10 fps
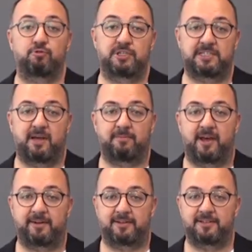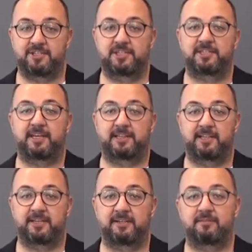bu işlemler
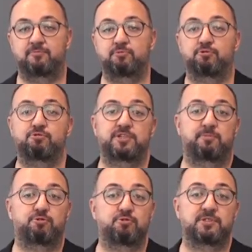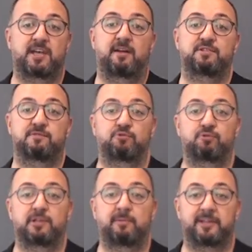şirketleri mümkünse bütün servis ve
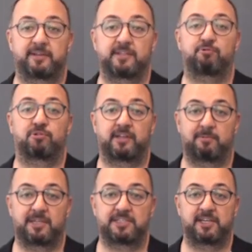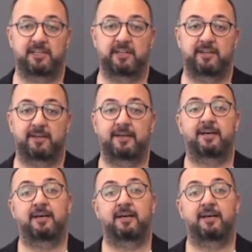uygulamalarında kullanabilecekleri